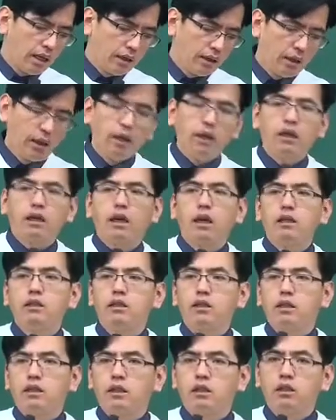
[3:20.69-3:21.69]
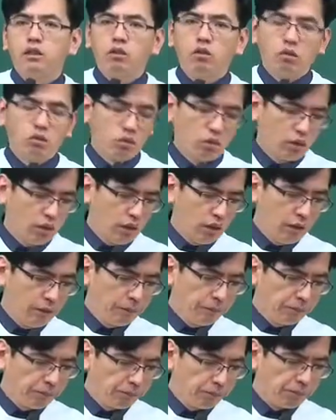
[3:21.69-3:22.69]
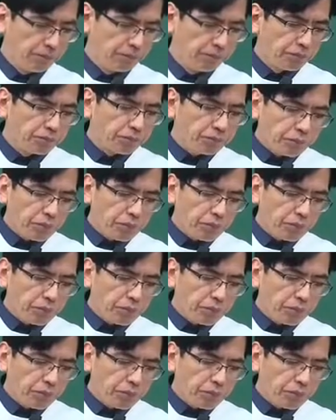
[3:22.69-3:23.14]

네 가지는 수질 음,